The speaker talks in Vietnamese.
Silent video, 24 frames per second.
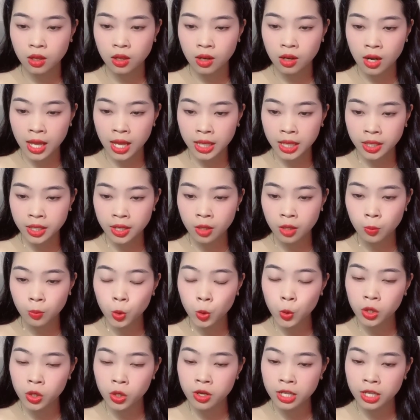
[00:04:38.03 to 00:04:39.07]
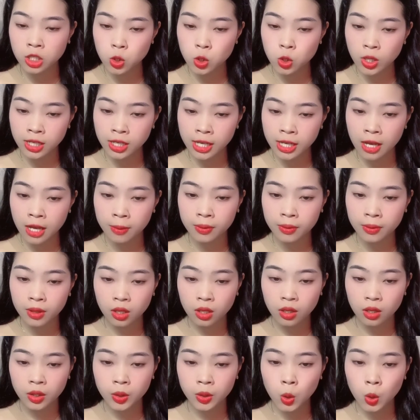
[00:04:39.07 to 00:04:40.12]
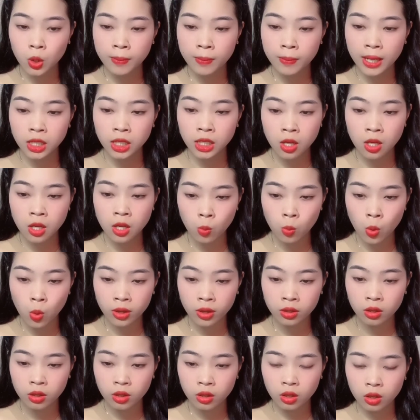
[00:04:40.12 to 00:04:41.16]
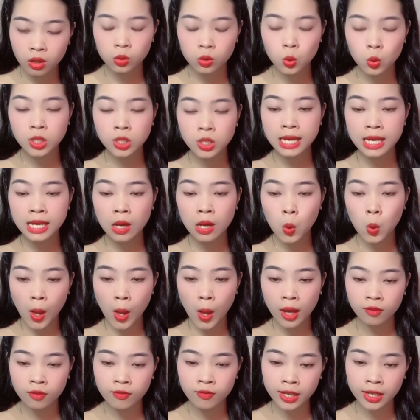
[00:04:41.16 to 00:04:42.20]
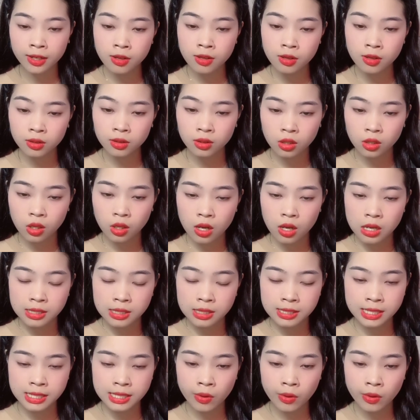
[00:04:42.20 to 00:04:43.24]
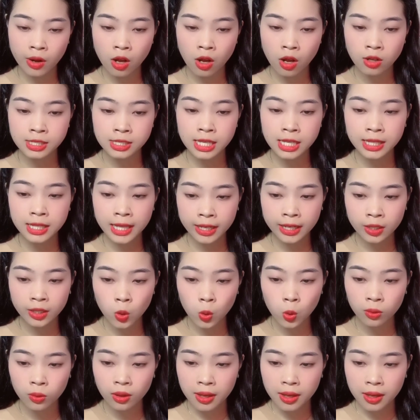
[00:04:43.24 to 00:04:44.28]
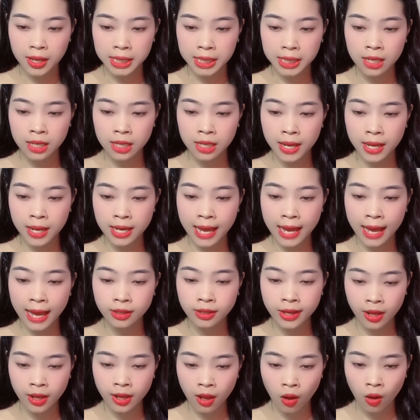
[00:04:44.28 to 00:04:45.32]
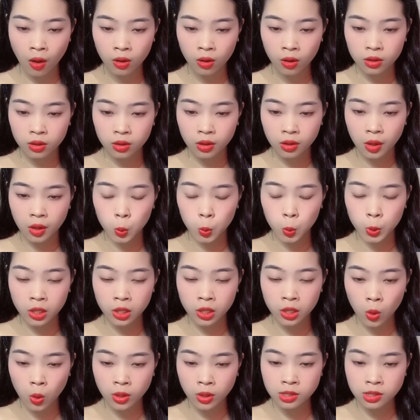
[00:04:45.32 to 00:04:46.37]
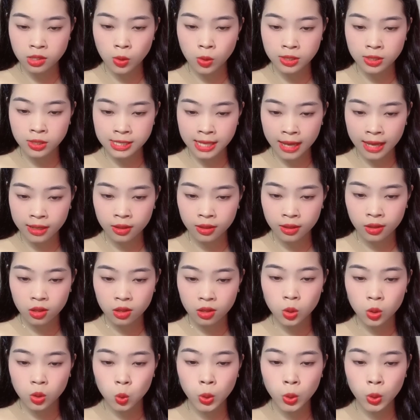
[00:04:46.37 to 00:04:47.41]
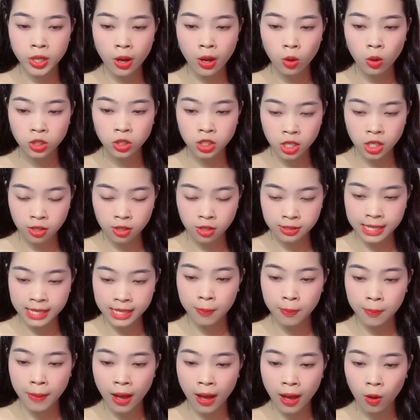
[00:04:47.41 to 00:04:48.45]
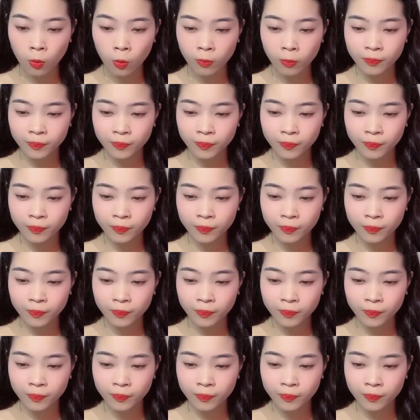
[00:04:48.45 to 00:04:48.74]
Lan nở một nụ cười chuyên nghiệp, đôi mắt đượm buồn, cúi chào Hoàng và Đức. Sau đó rất thành thục đến bên hai người họ, quỳ gối xuống sàn, cúi đầu chờ sai bảo.